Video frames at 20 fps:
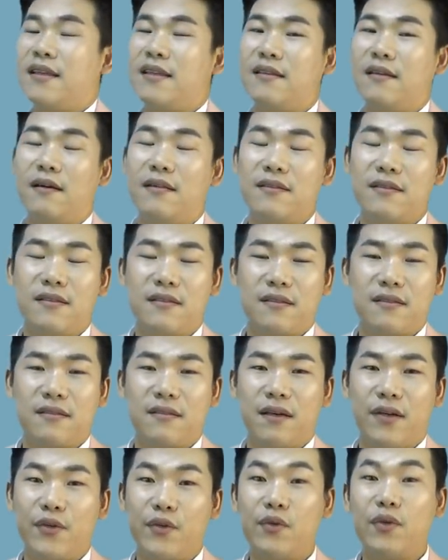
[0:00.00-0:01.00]
연
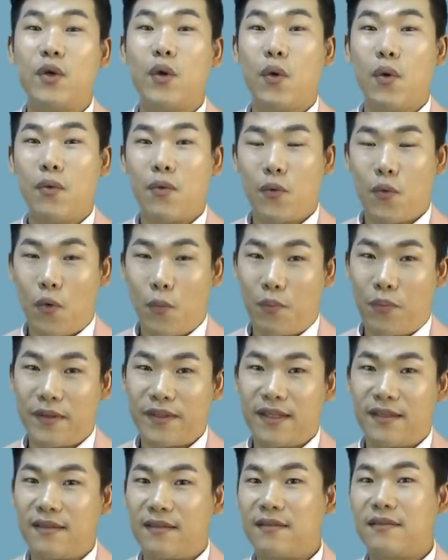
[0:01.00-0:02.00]
증가율
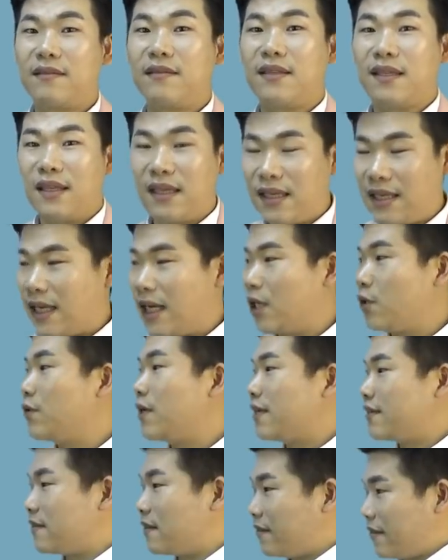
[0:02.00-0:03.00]
5% 이하로
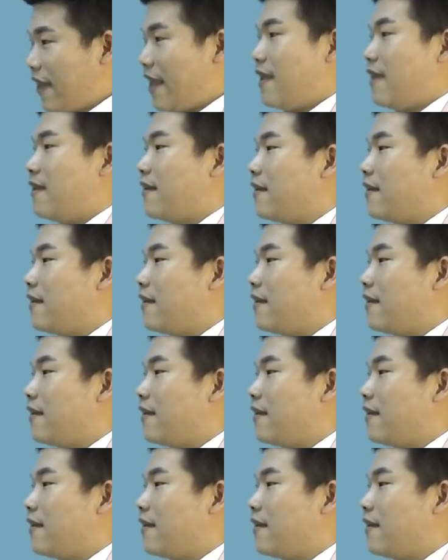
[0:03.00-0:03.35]
했을 때